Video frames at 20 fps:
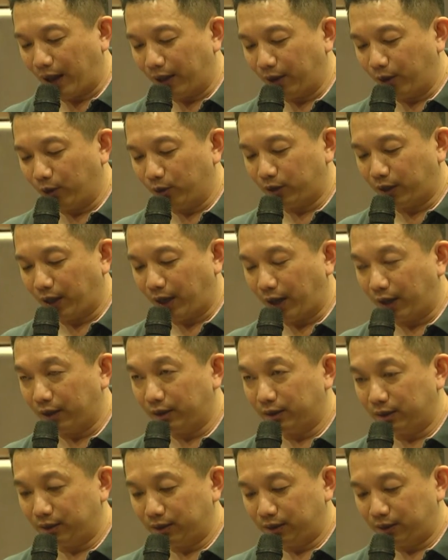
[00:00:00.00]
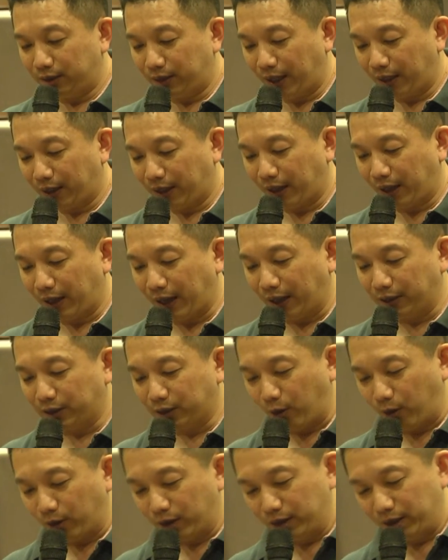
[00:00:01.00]
เราจะเช็คในการ
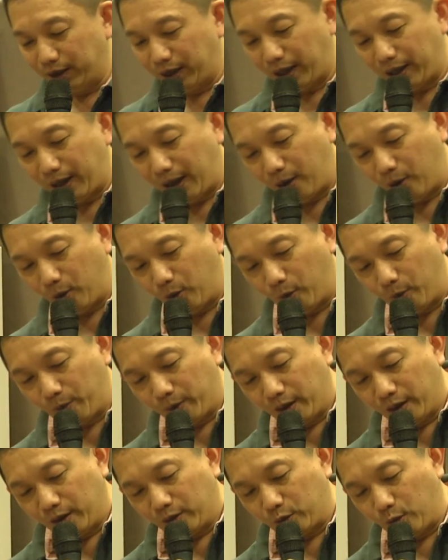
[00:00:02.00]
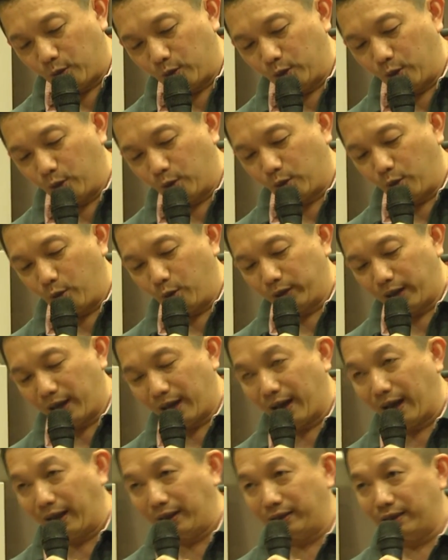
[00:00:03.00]
ส่องคือให้เอาตรงโลโก้เนี่ย
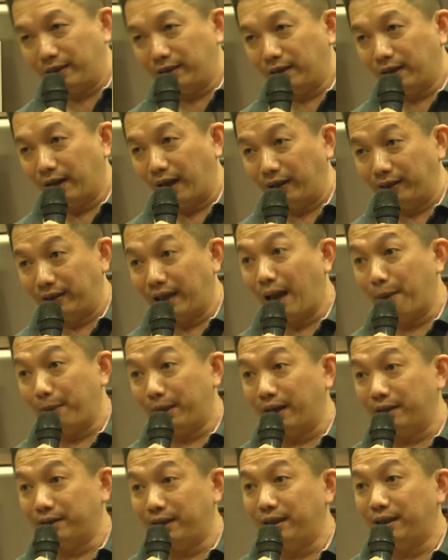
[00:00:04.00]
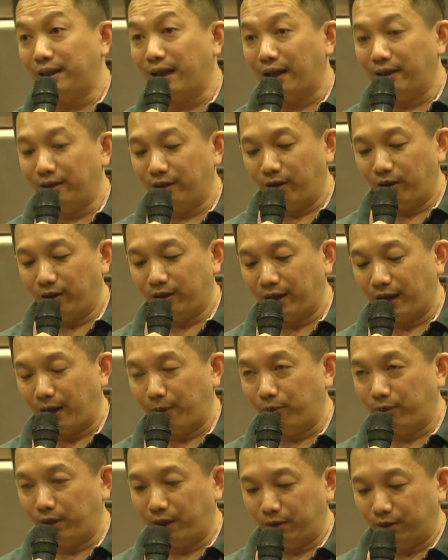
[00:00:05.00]
หันหันหน้าไปทางทิศนั้นเนาะนะครับ
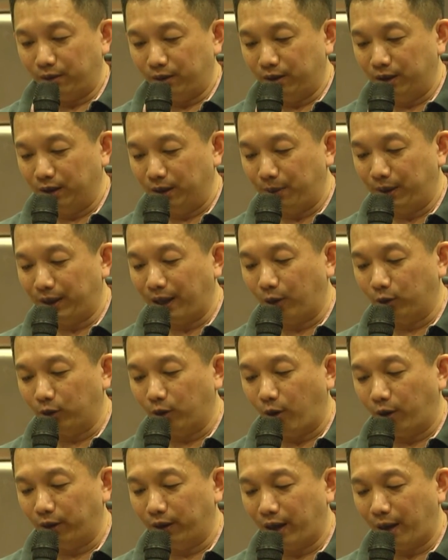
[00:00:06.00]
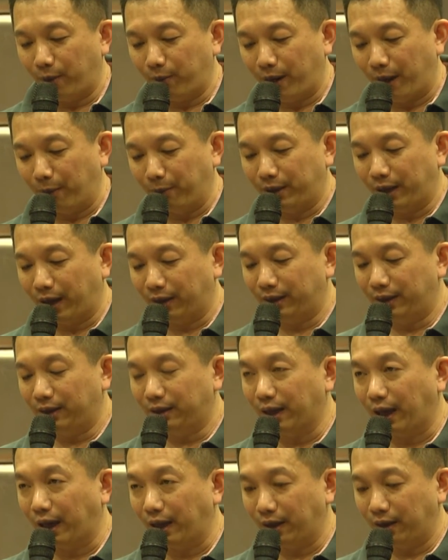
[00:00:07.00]
เป็นถือเป็นแนวนอนนะครับหันไปทางทิศ
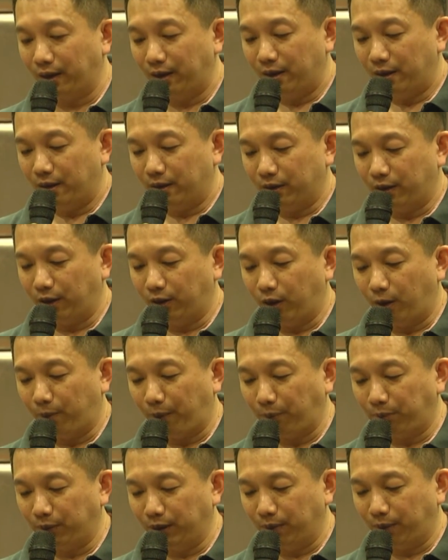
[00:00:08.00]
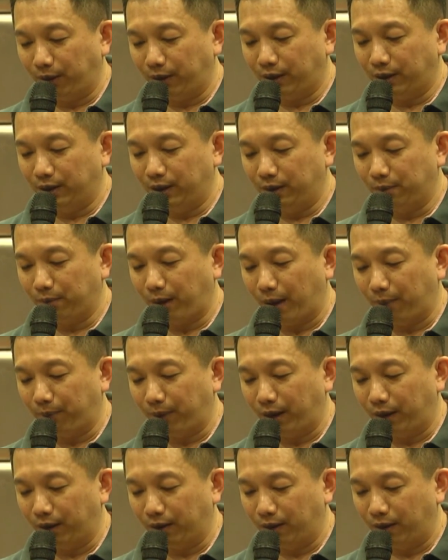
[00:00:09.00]
ไหนแล้วรอแป๊บหนึ่งมันจะขึ้นมา
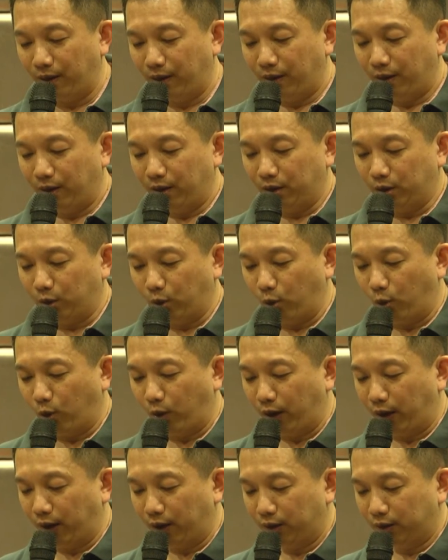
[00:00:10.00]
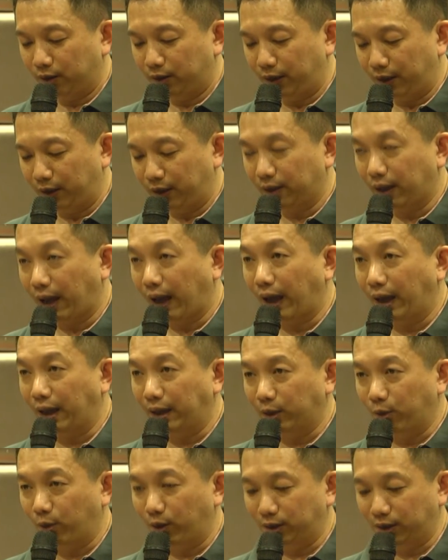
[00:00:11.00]
เป็นตัวทิศให้
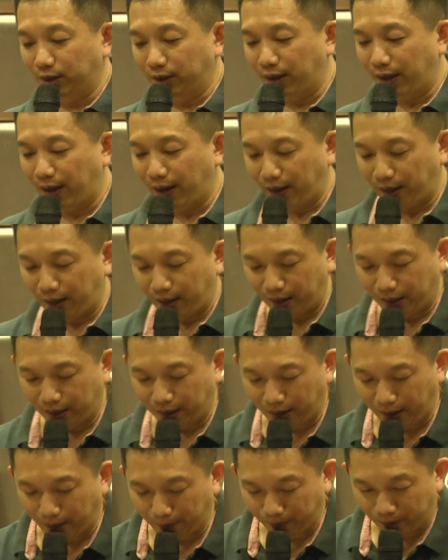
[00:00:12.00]
ตัวหนังสือให้นะครับ